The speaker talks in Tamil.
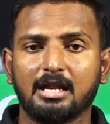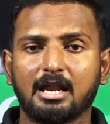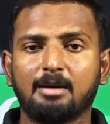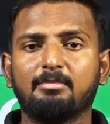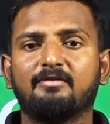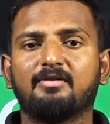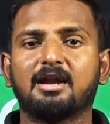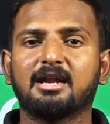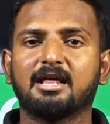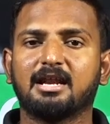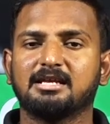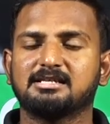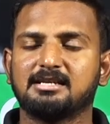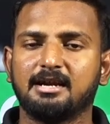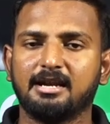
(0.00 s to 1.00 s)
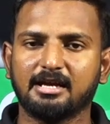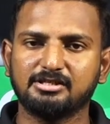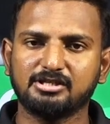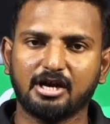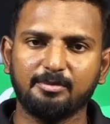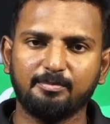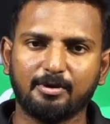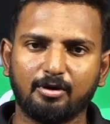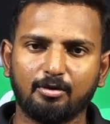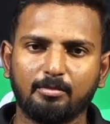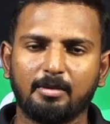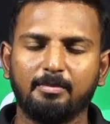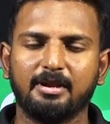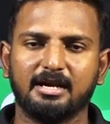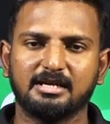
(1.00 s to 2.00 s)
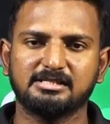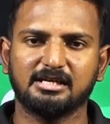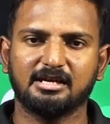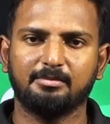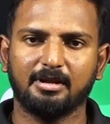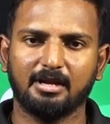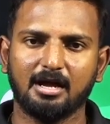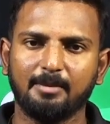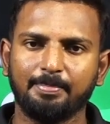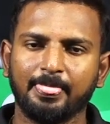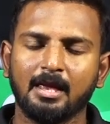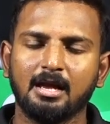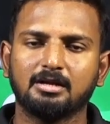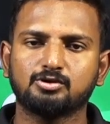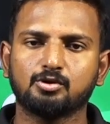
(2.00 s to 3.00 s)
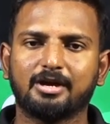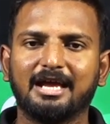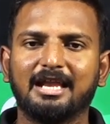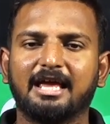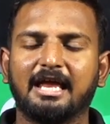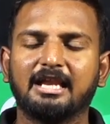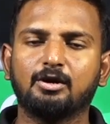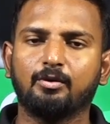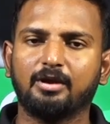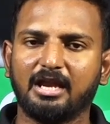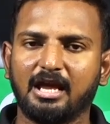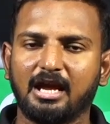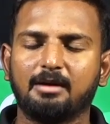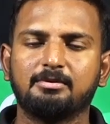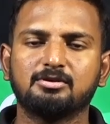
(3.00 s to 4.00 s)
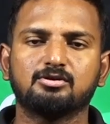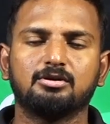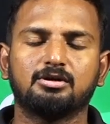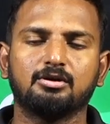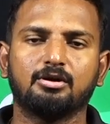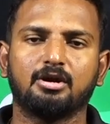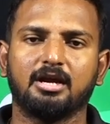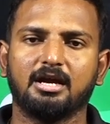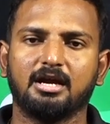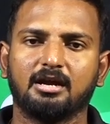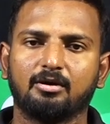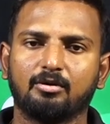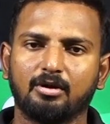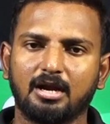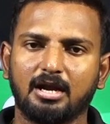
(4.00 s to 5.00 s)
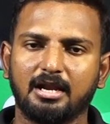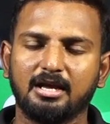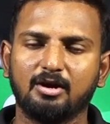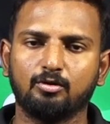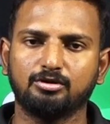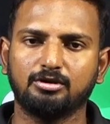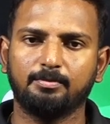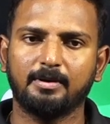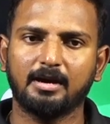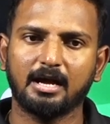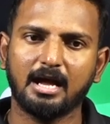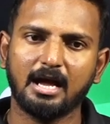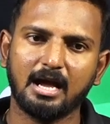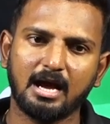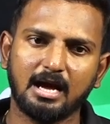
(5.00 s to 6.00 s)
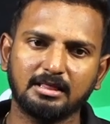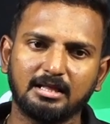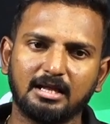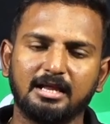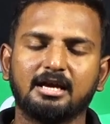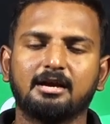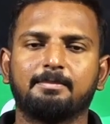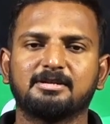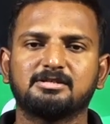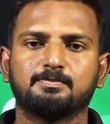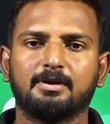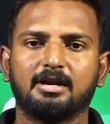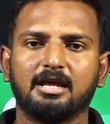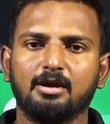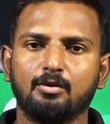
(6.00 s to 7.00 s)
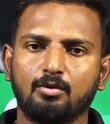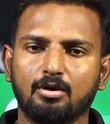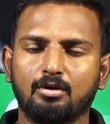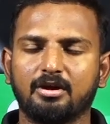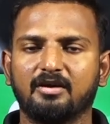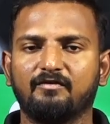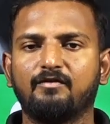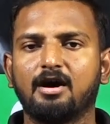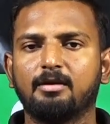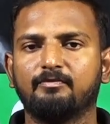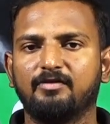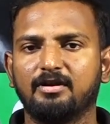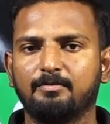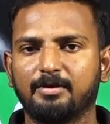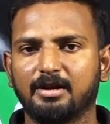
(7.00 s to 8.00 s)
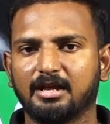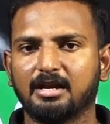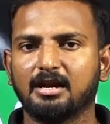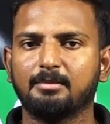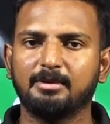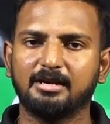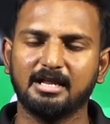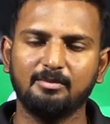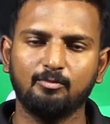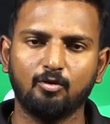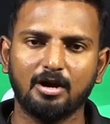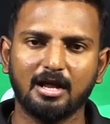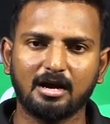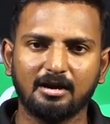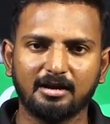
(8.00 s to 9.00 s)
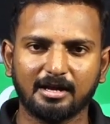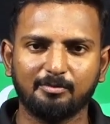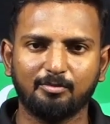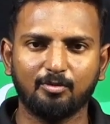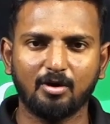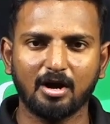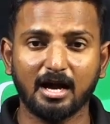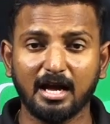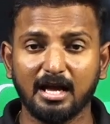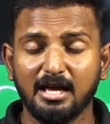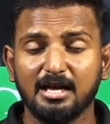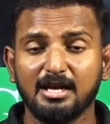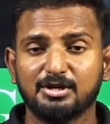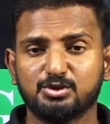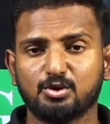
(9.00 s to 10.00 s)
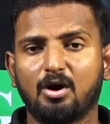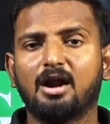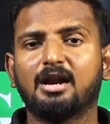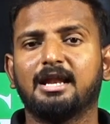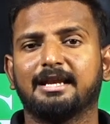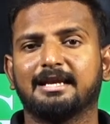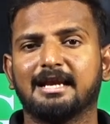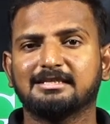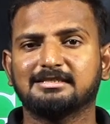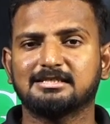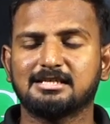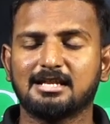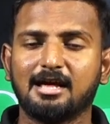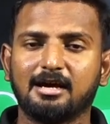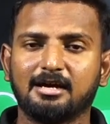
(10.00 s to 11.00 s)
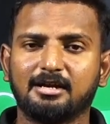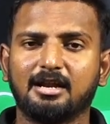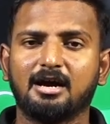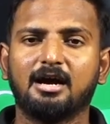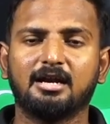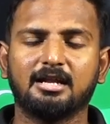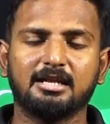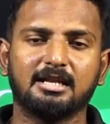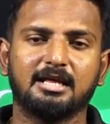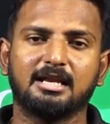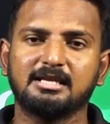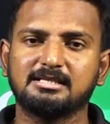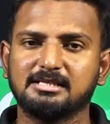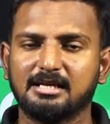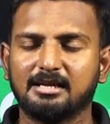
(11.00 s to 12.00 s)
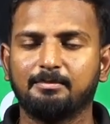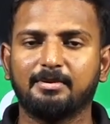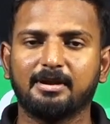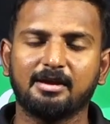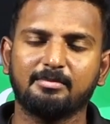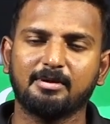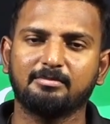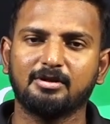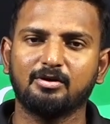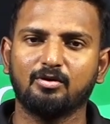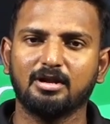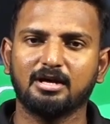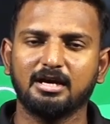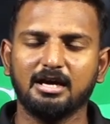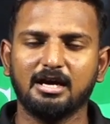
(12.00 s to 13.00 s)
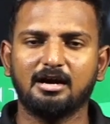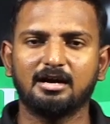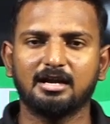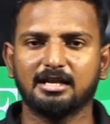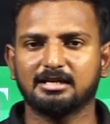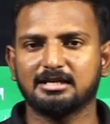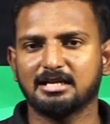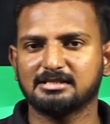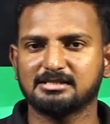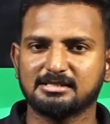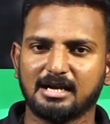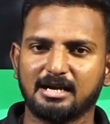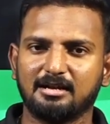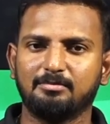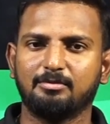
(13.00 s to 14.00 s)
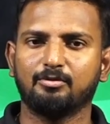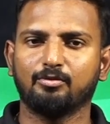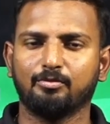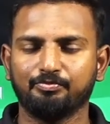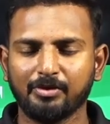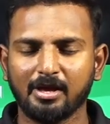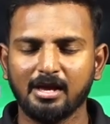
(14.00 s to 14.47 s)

நம்ம வரண்டா ரேஸில் நீங்கள் ஜாயின் பண்ணணும் அப்படின்னு நினச்சிங்க அப்படின்னா ஸோ கீழே என்கொயரி அப்படின்னு சொல்லிட்டு ஒரு லிங்க் கொடுத்துருப்பாங்க அந்த லிங்க்கை ப்ரெஸ் பண்ணி உங்களுடைய ஃபார்ம் ஃபில் பண்ணிங்கன்னா நம்ம டீம் உங்களை காண்டாக்ட் பண்ணுவாங்க ஸோ ஆன்லைன் கிளாஸஸில் நான் நரேசர் பிரியா மேம் தான் உங்களுக்கு ஆன்லைன் கிளாஸஸ் ஹேண்டில் பண்ணுவோம்